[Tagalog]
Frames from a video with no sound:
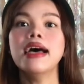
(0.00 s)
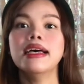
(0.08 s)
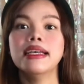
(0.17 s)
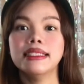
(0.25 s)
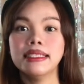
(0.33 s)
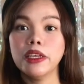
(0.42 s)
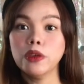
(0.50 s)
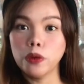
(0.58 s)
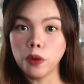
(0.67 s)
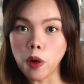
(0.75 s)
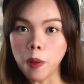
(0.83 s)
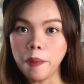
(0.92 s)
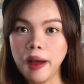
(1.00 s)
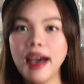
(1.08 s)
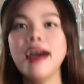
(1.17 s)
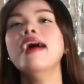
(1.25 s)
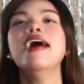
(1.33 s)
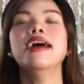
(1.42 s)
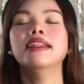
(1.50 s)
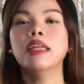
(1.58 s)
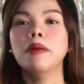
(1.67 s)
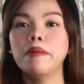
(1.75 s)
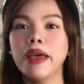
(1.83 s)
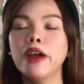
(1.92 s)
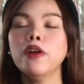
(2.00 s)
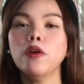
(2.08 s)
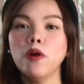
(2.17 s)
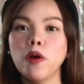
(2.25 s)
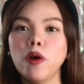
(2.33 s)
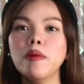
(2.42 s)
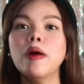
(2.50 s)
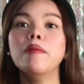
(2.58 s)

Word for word: sa Europa na merong